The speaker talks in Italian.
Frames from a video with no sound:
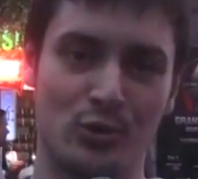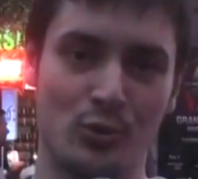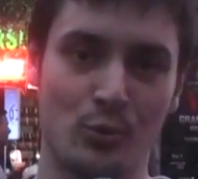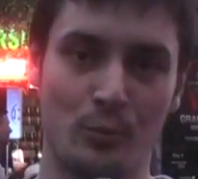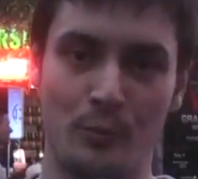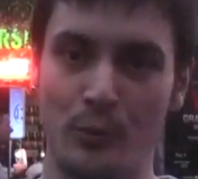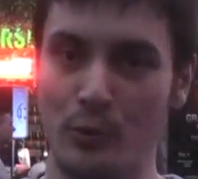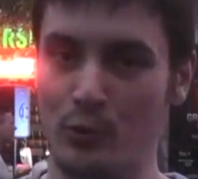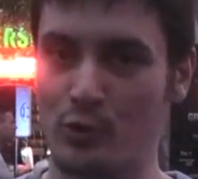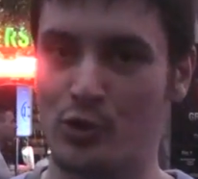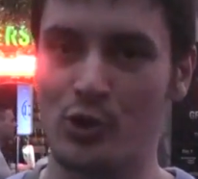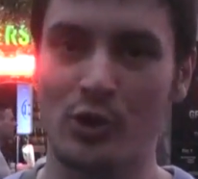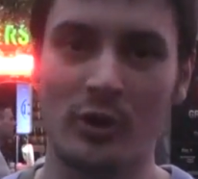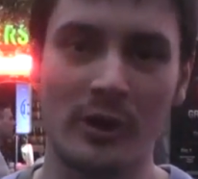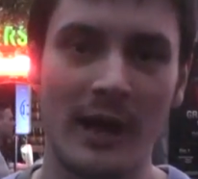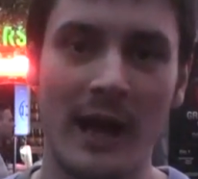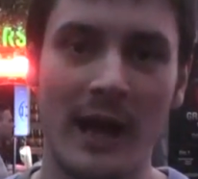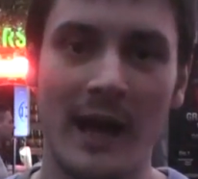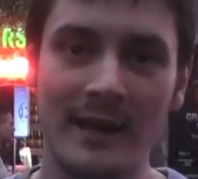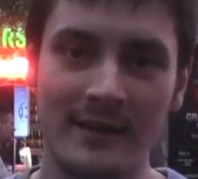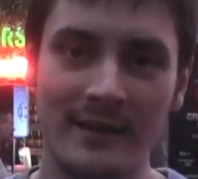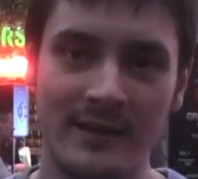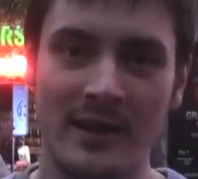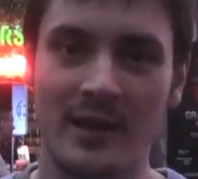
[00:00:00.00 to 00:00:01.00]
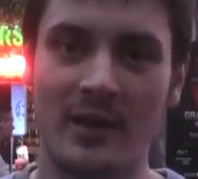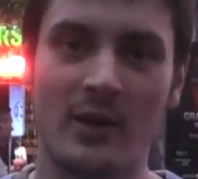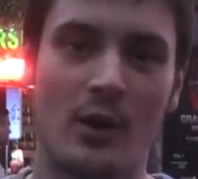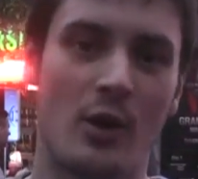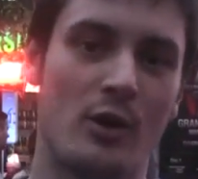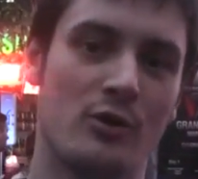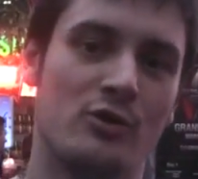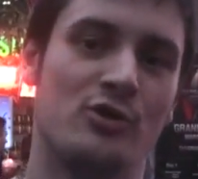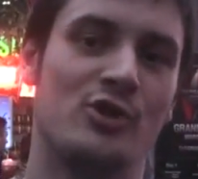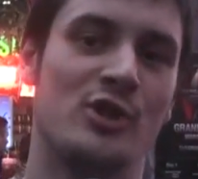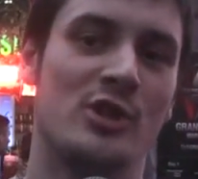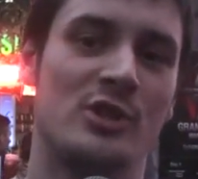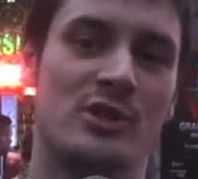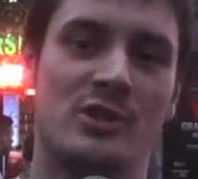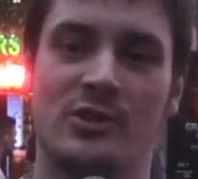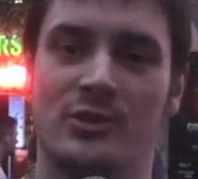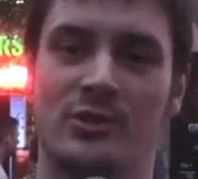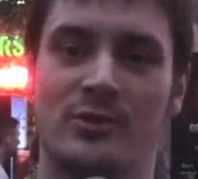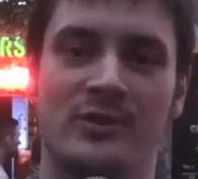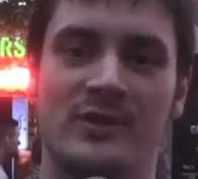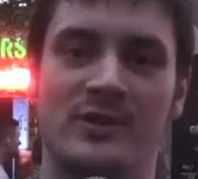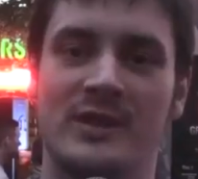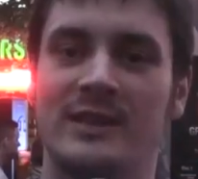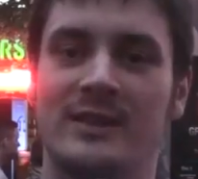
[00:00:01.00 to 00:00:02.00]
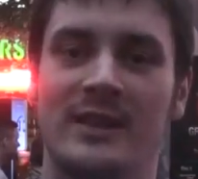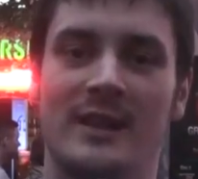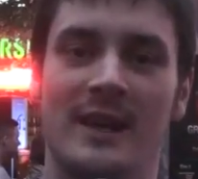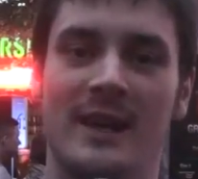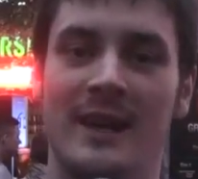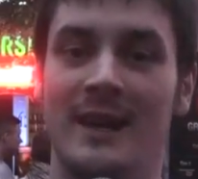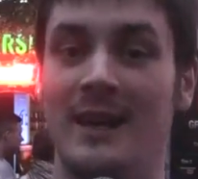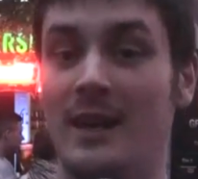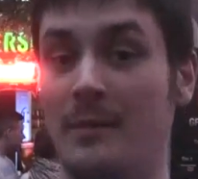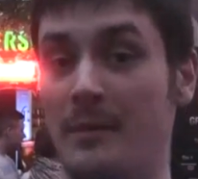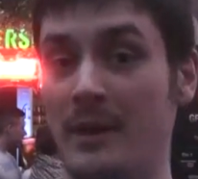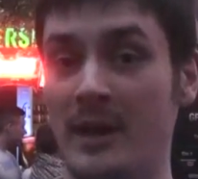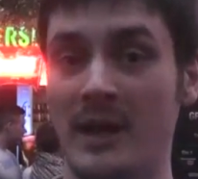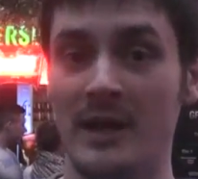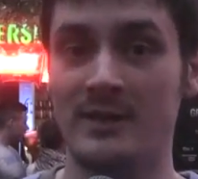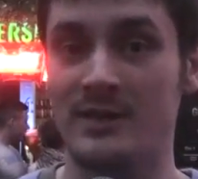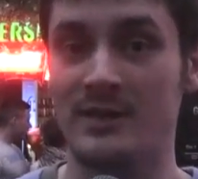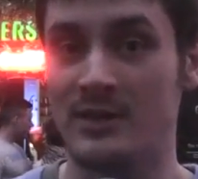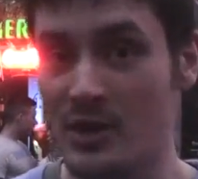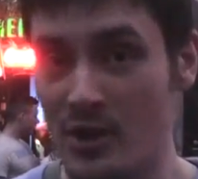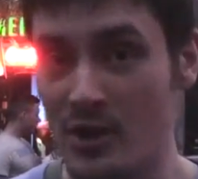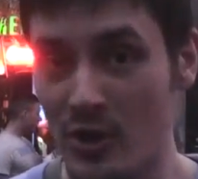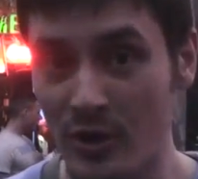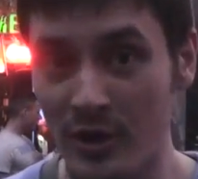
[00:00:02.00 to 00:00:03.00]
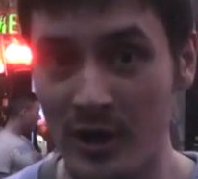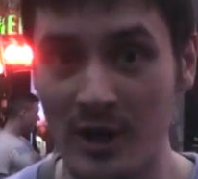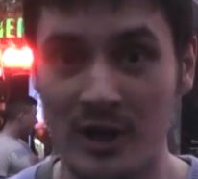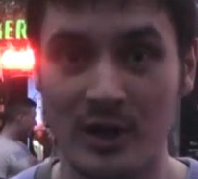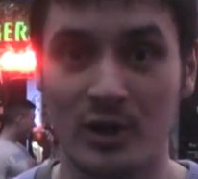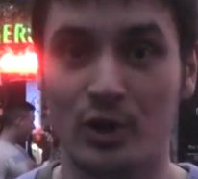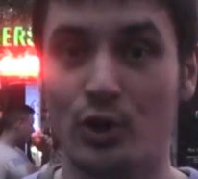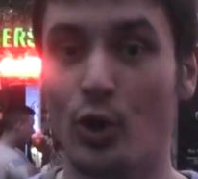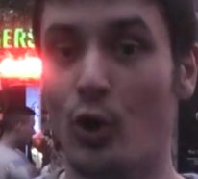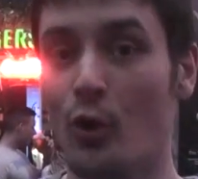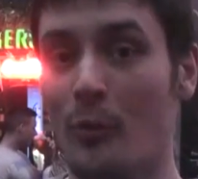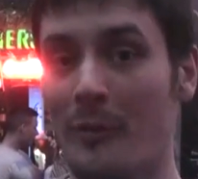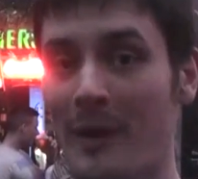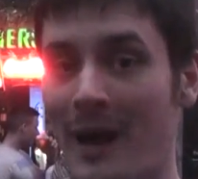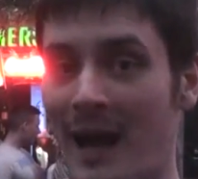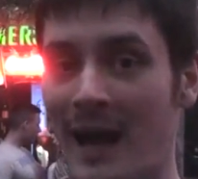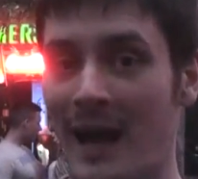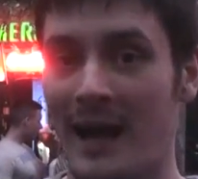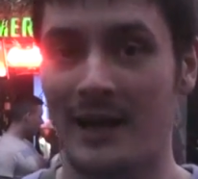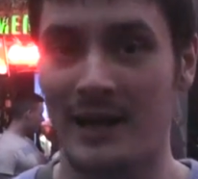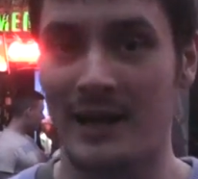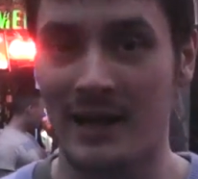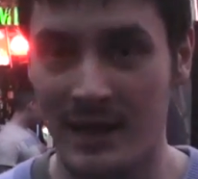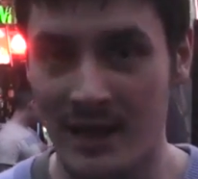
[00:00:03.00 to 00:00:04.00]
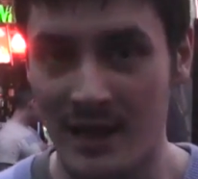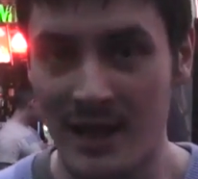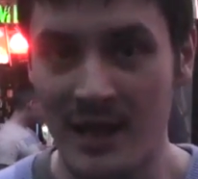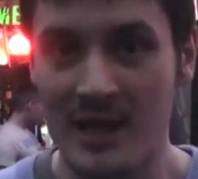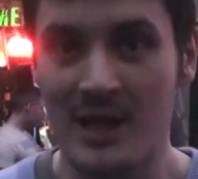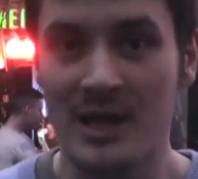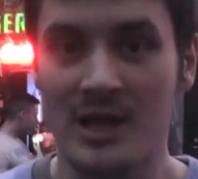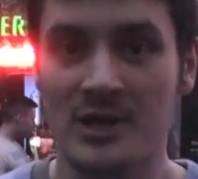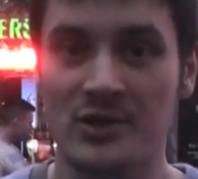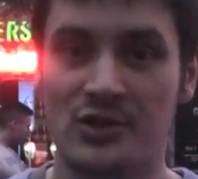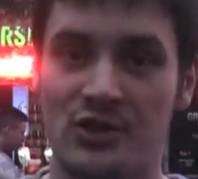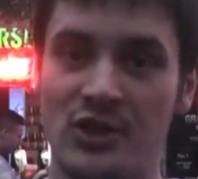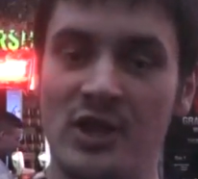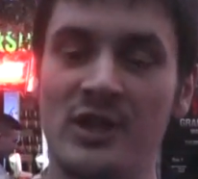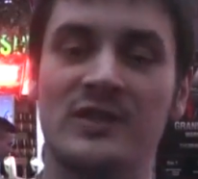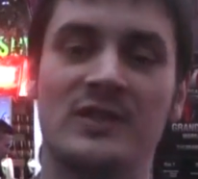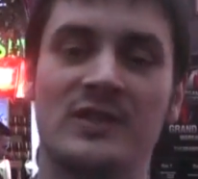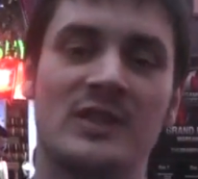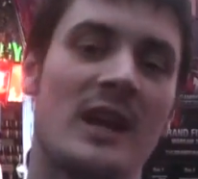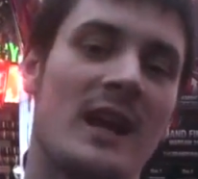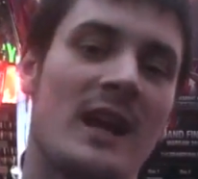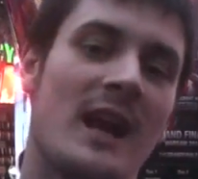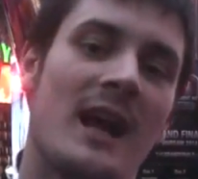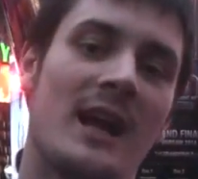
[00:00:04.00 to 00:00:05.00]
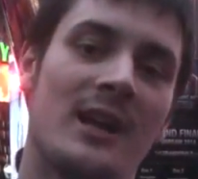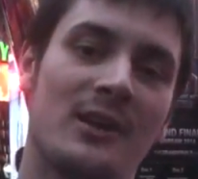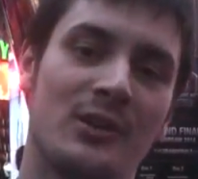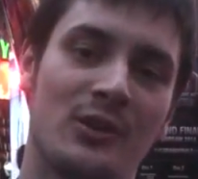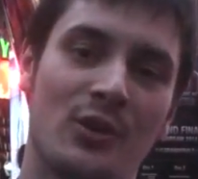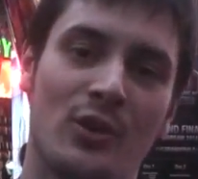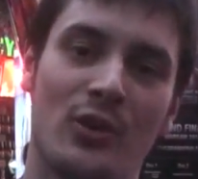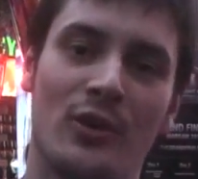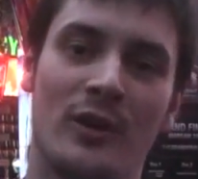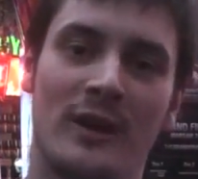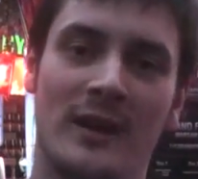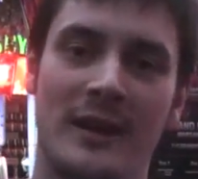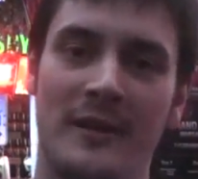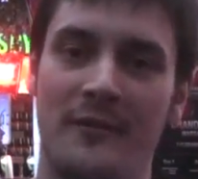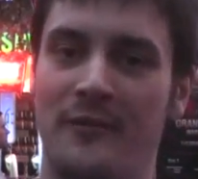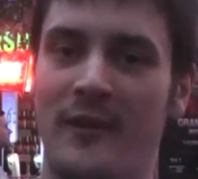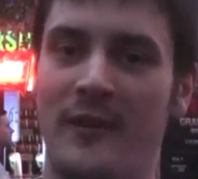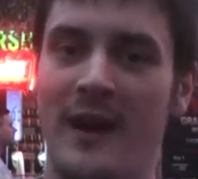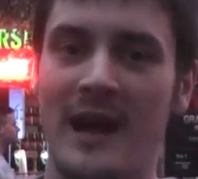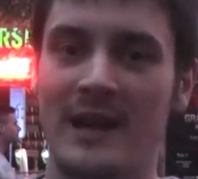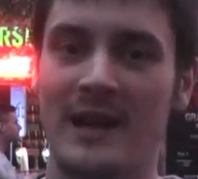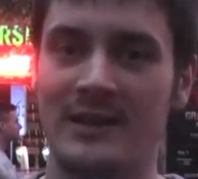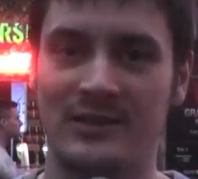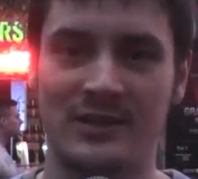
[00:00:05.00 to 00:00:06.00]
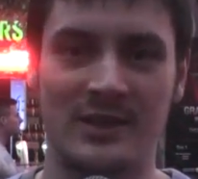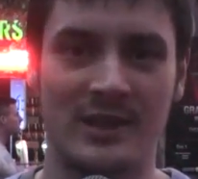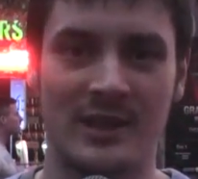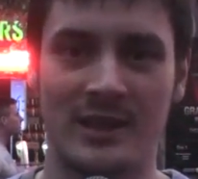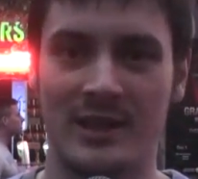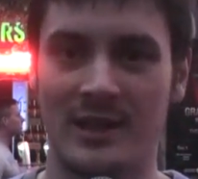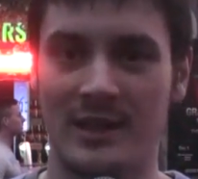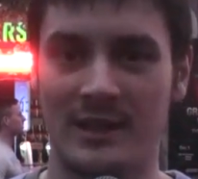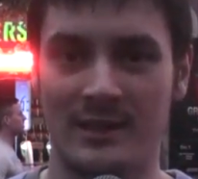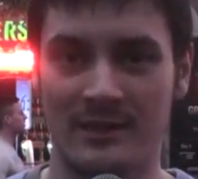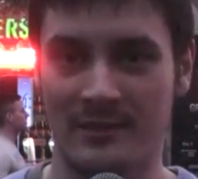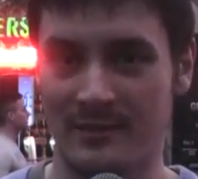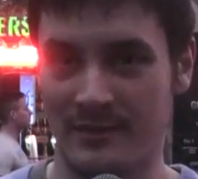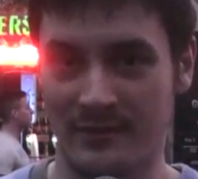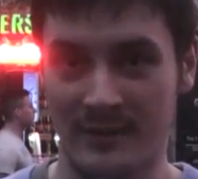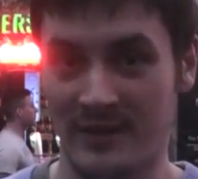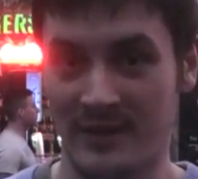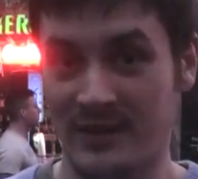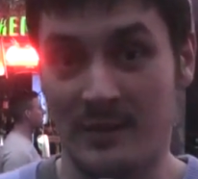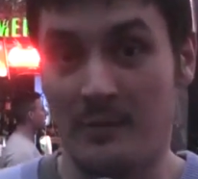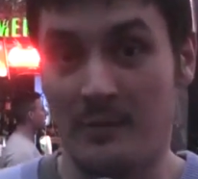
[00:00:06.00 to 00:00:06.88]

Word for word: su più giornate, oggi ci sono state le eliminazioni, domani ci saranno le fasi, le